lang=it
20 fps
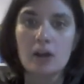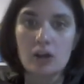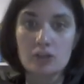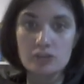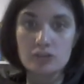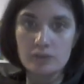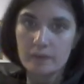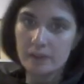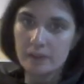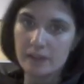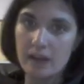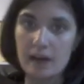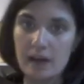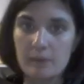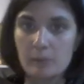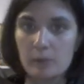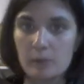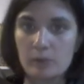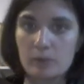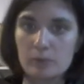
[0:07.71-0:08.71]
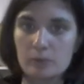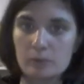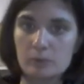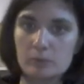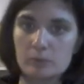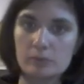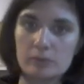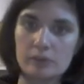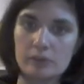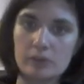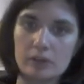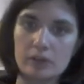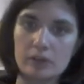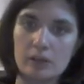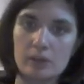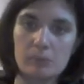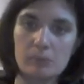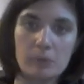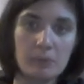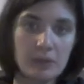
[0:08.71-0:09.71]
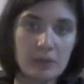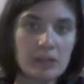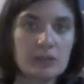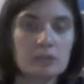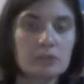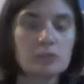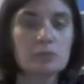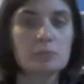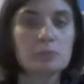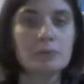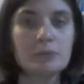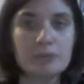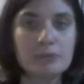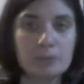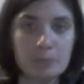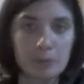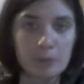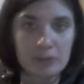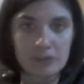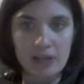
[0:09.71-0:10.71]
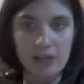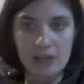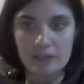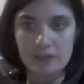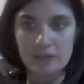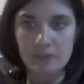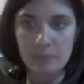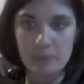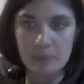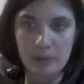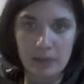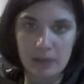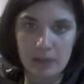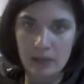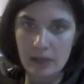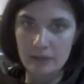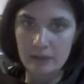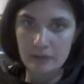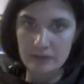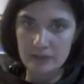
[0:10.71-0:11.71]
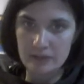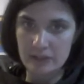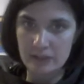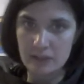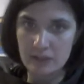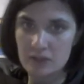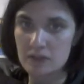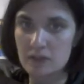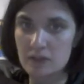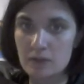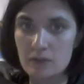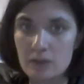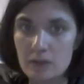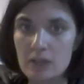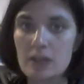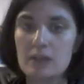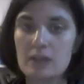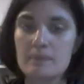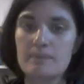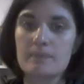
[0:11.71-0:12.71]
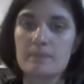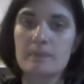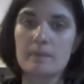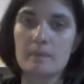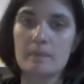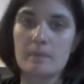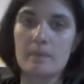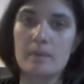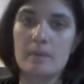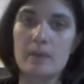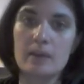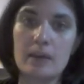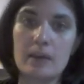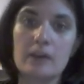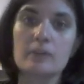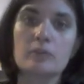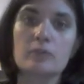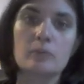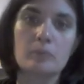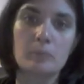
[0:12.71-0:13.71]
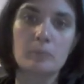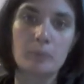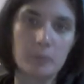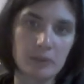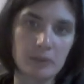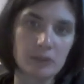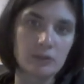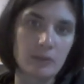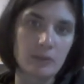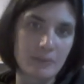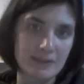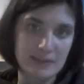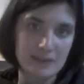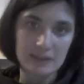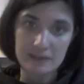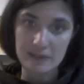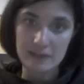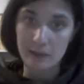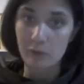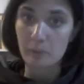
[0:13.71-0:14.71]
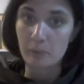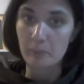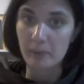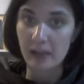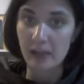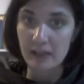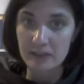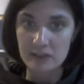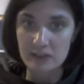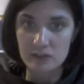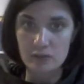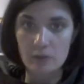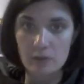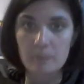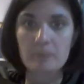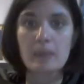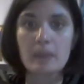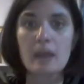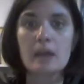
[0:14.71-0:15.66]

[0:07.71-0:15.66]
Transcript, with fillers: Oggi vediamo un eh, momento molto importante per la nostra nazione e anche un momento abbastanza complesso,